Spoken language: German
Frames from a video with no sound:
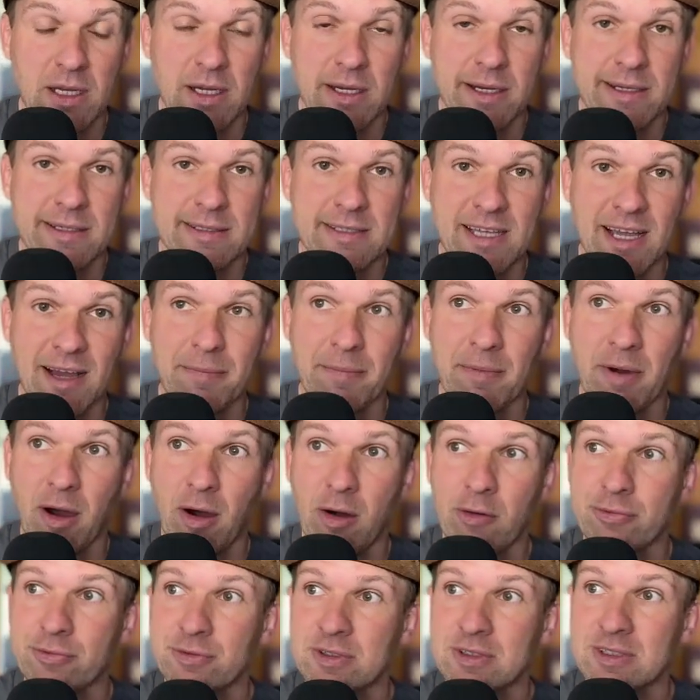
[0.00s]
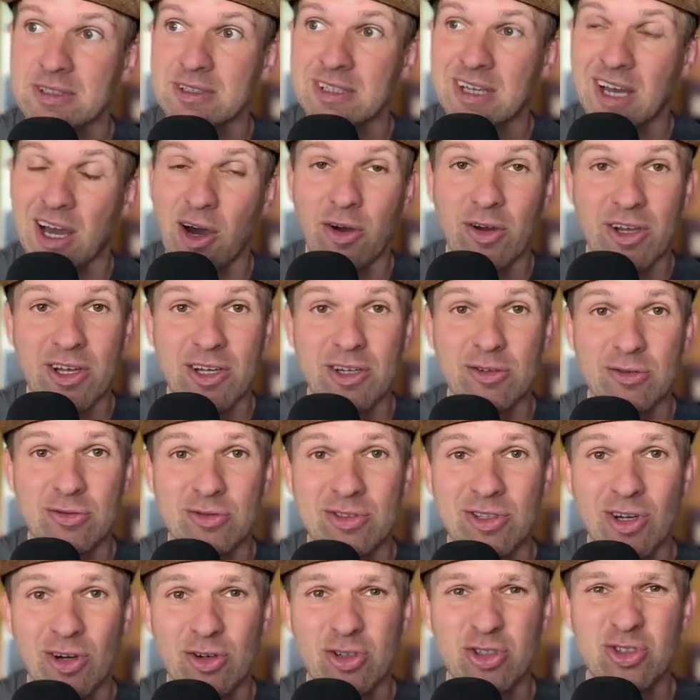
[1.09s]
Es gab einen Haufen traurige und
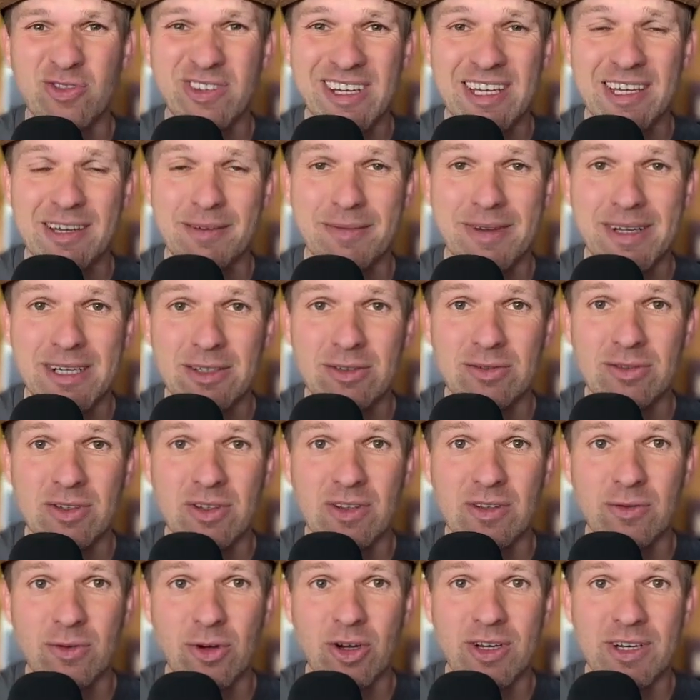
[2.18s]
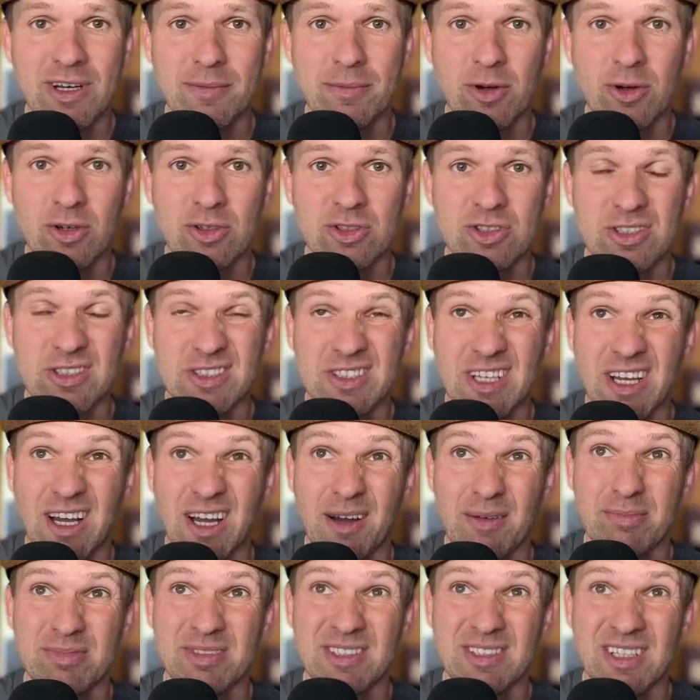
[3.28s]
auch schwierige Meldungen diese Woche in der Branche. Es
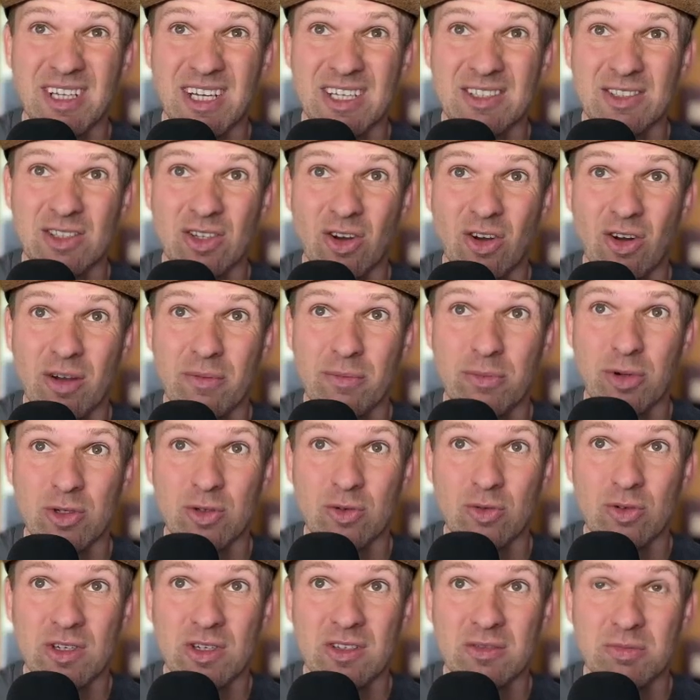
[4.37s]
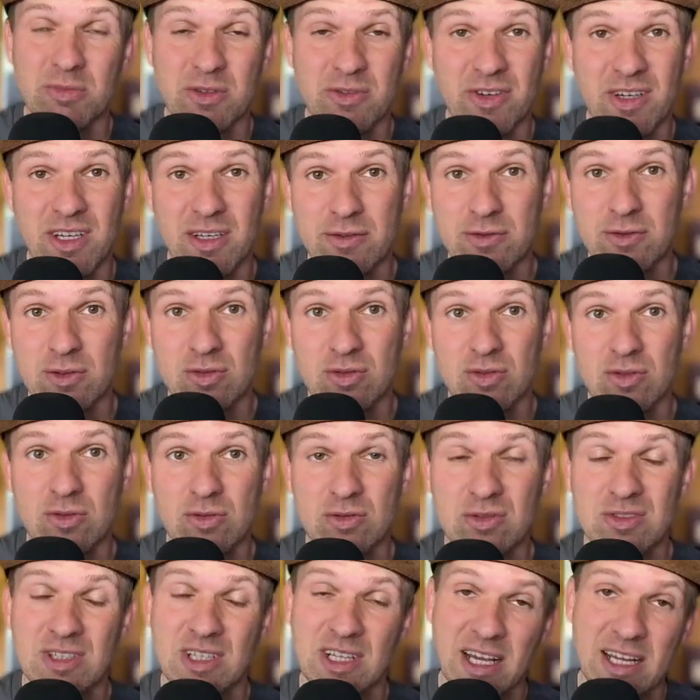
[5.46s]
gab ein Restaurant in Bordeaux, das mit Vergiftungen
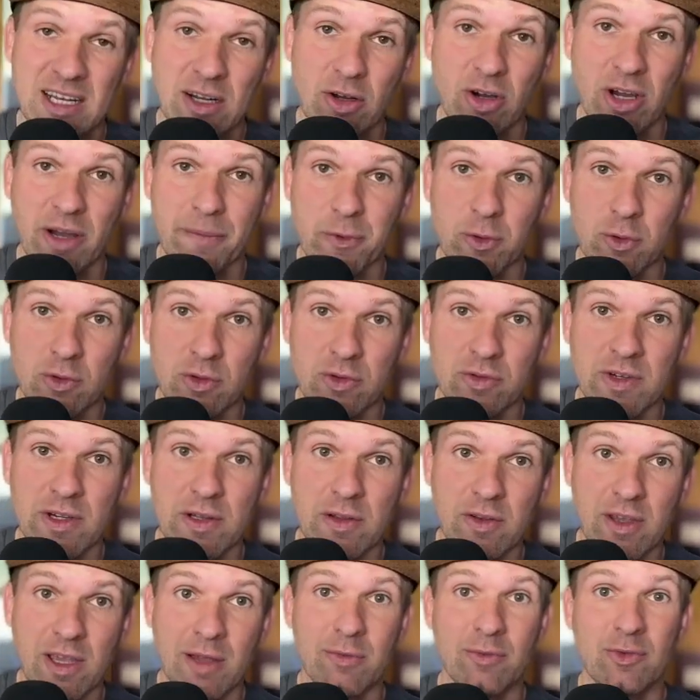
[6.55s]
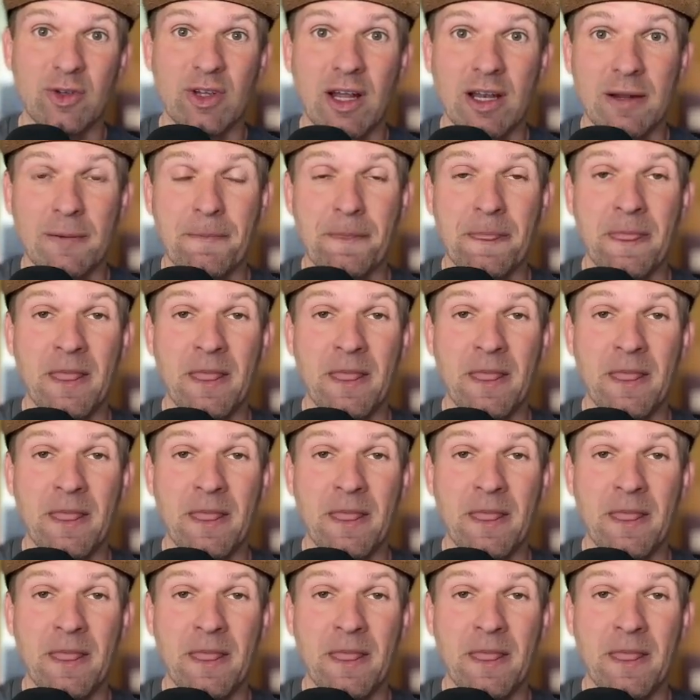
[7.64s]
und leider auch einem Todesfall zu kämpfen hat.